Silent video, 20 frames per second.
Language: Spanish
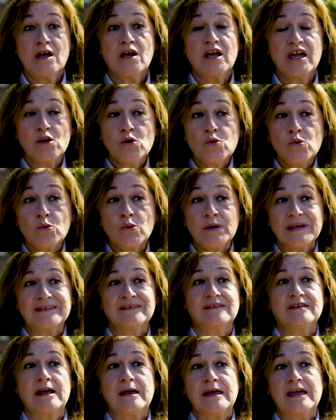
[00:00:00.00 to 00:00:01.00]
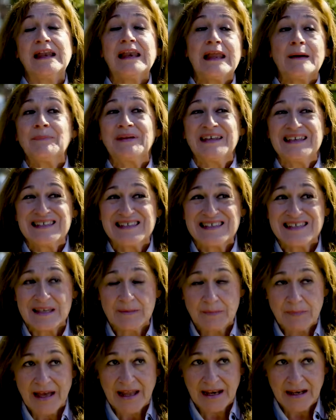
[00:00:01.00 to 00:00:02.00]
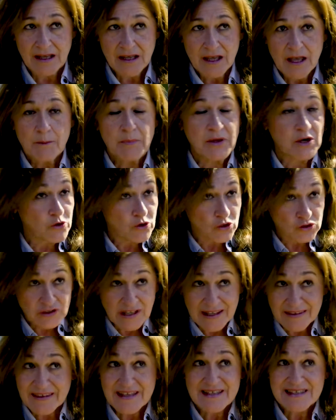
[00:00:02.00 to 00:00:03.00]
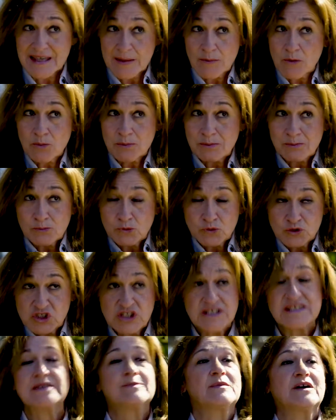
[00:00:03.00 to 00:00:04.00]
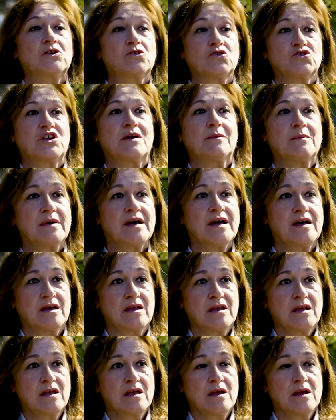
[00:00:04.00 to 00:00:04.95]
es nuestra, es la principal, pero no obstante hacemos muchísimas cosas más,